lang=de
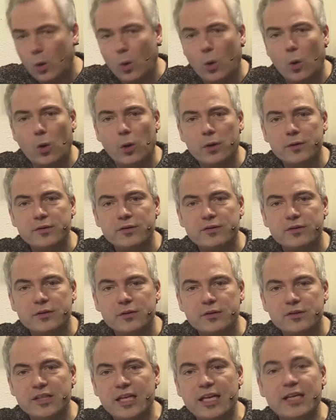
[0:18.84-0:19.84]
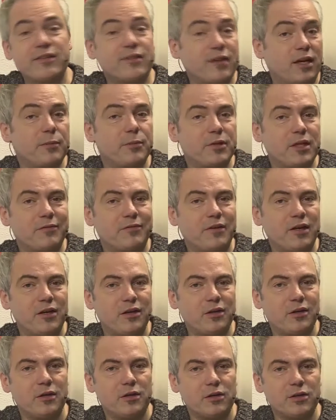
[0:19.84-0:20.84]
Und äh, die sind allerdings alle
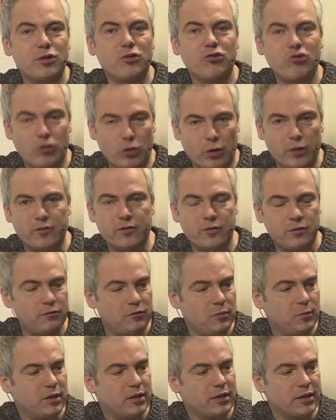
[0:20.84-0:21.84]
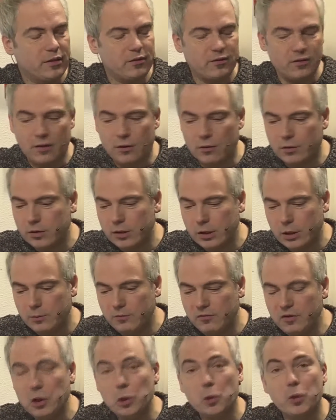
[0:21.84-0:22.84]
mittlerweile geschlossen, wie man jetzt auch in
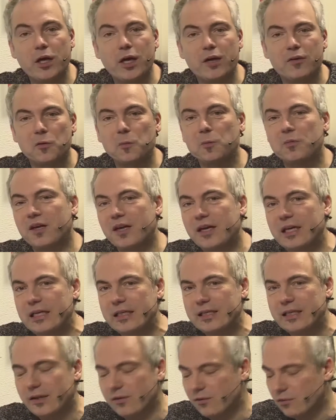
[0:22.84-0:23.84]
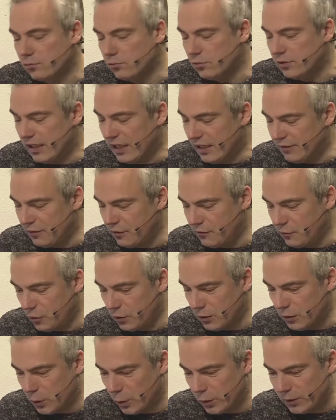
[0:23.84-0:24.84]
dem Video ja zum Teil ganz gut
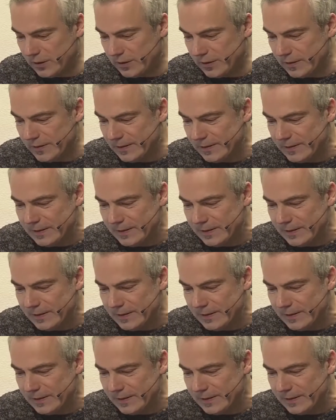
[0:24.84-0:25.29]
nachverfolgen konnte.